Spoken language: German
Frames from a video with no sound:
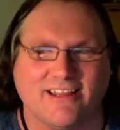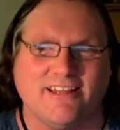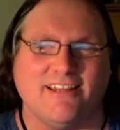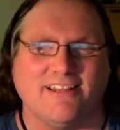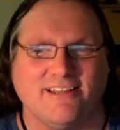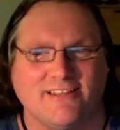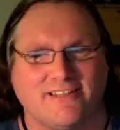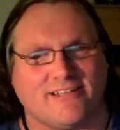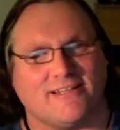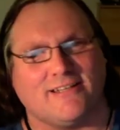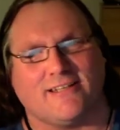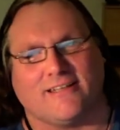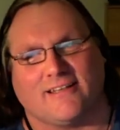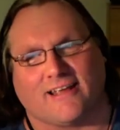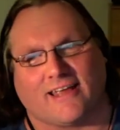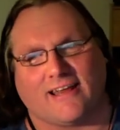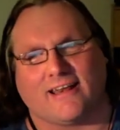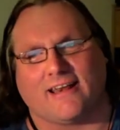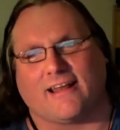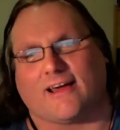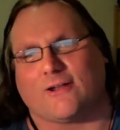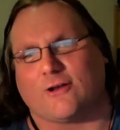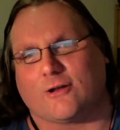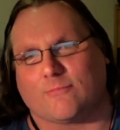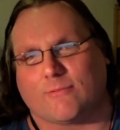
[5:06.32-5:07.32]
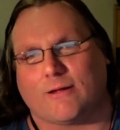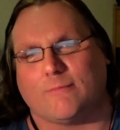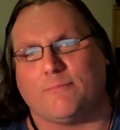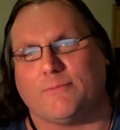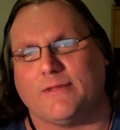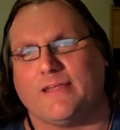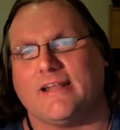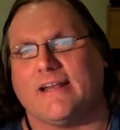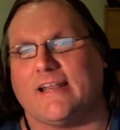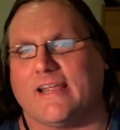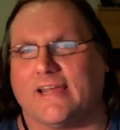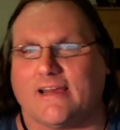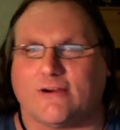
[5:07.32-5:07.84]
die, sie trinken gerade nochmal ein
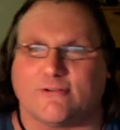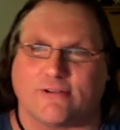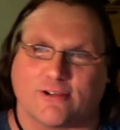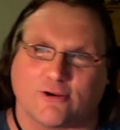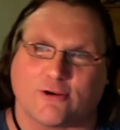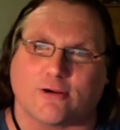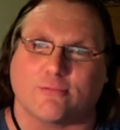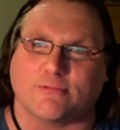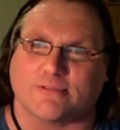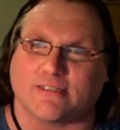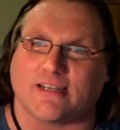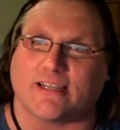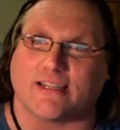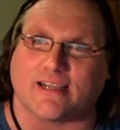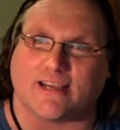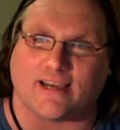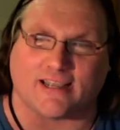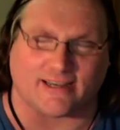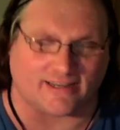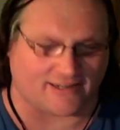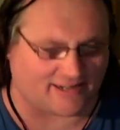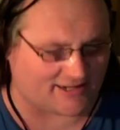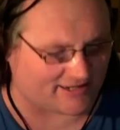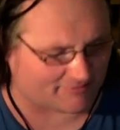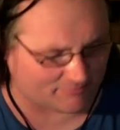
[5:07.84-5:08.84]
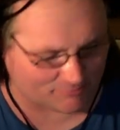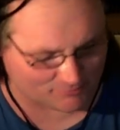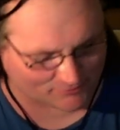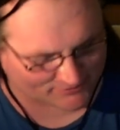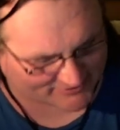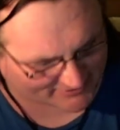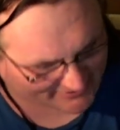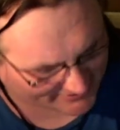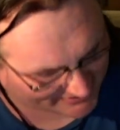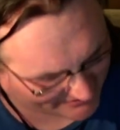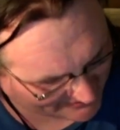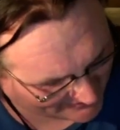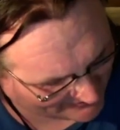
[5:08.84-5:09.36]
Bier leer und dann kommen sie gleich rein. Nein,
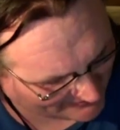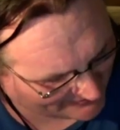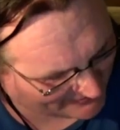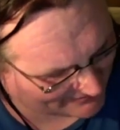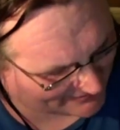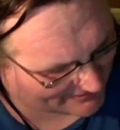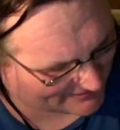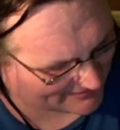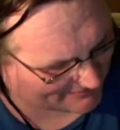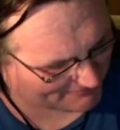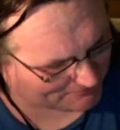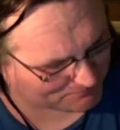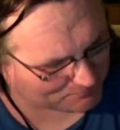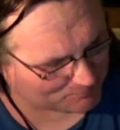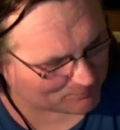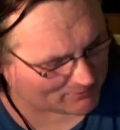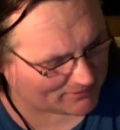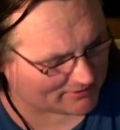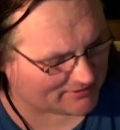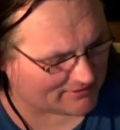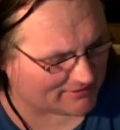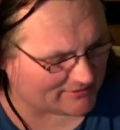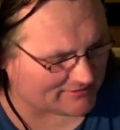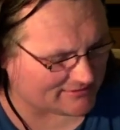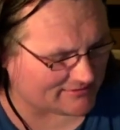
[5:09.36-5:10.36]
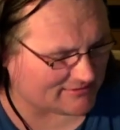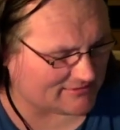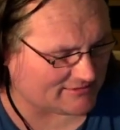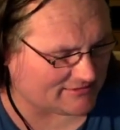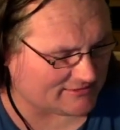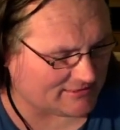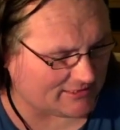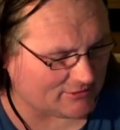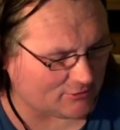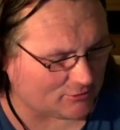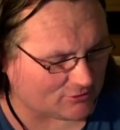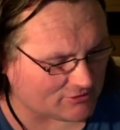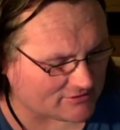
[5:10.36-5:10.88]
Blödsinn. Ähm,
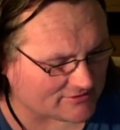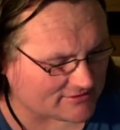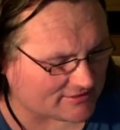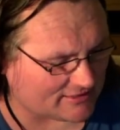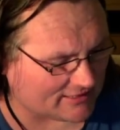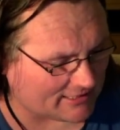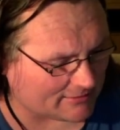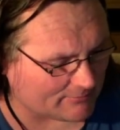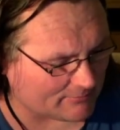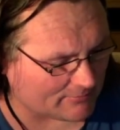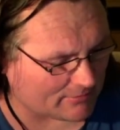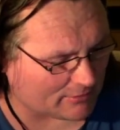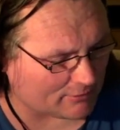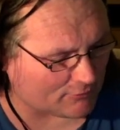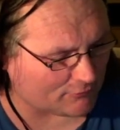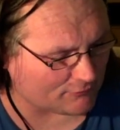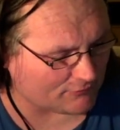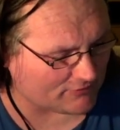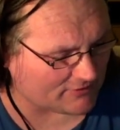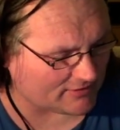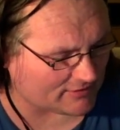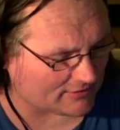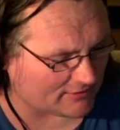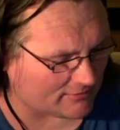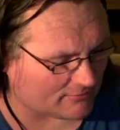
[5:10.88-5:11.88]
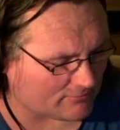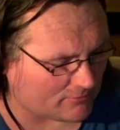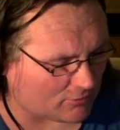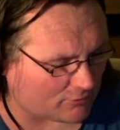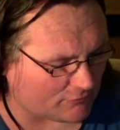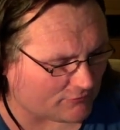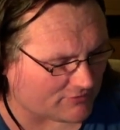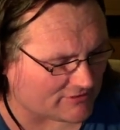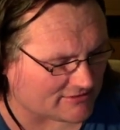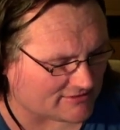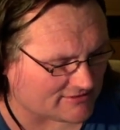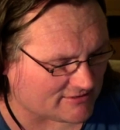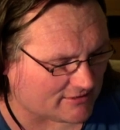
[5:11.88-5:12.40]
die Jungs haben auf ihrem
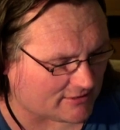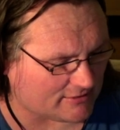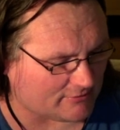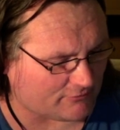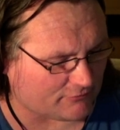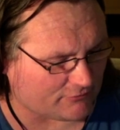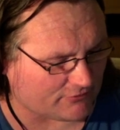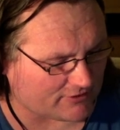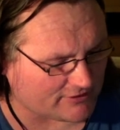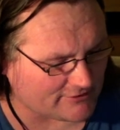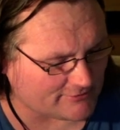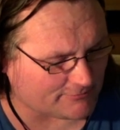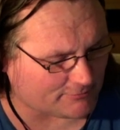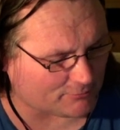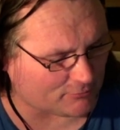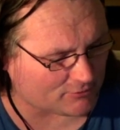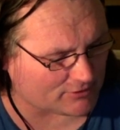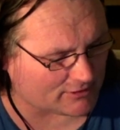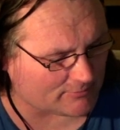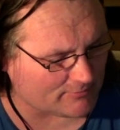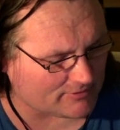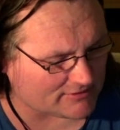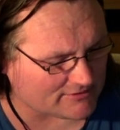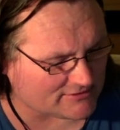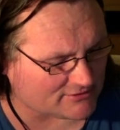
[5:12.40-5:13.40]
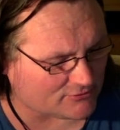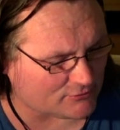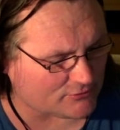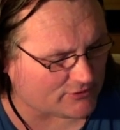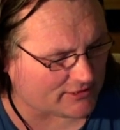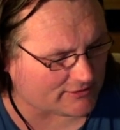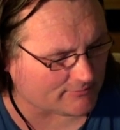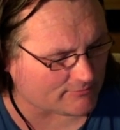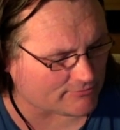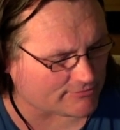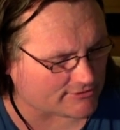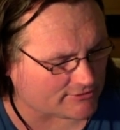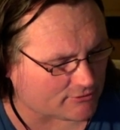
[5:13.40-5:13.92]
offiziellen Facebook immer zu
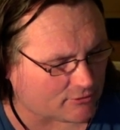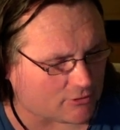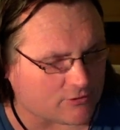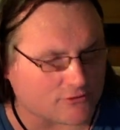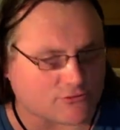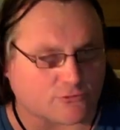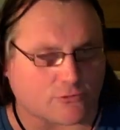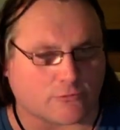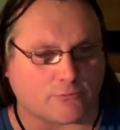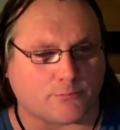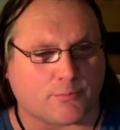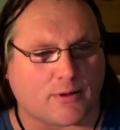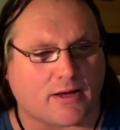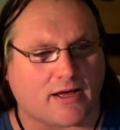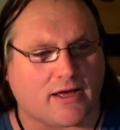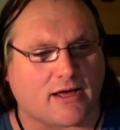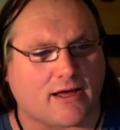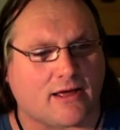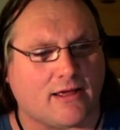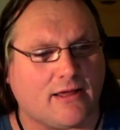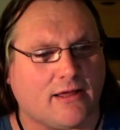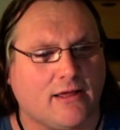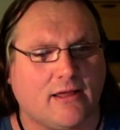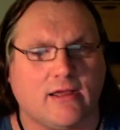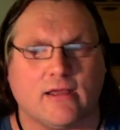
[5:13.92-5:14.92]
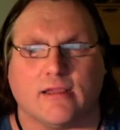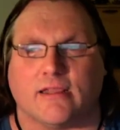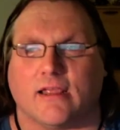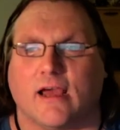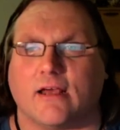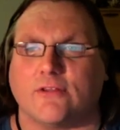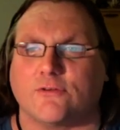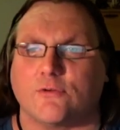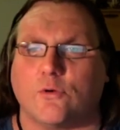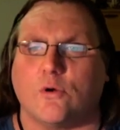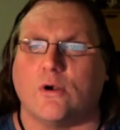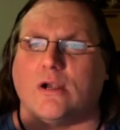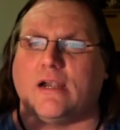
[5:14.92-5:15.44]
jedem Song so ein paar, ja,
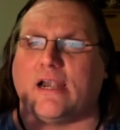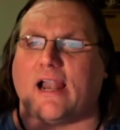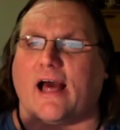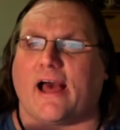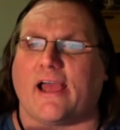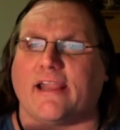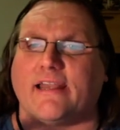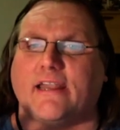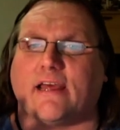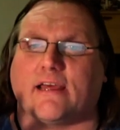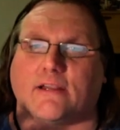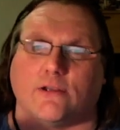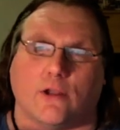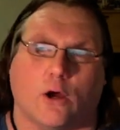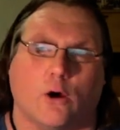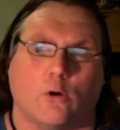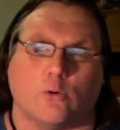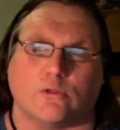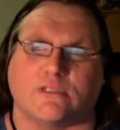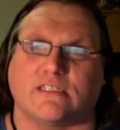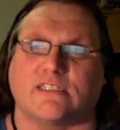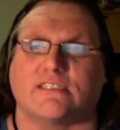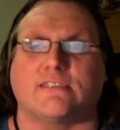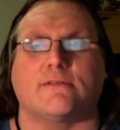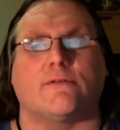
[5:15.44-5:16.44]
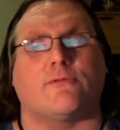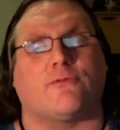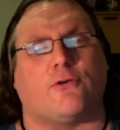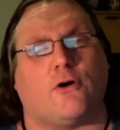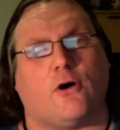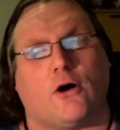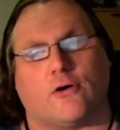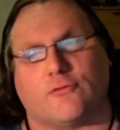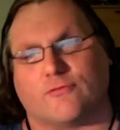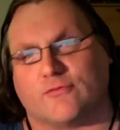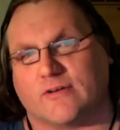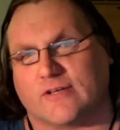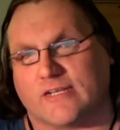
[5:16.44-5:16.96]
so Liner Notes
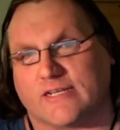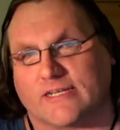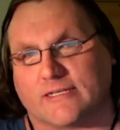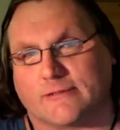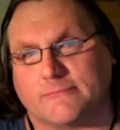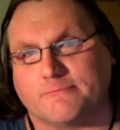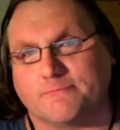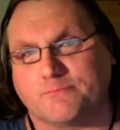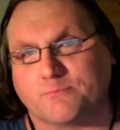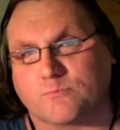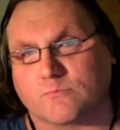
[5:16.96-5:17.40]
veröffentlicht.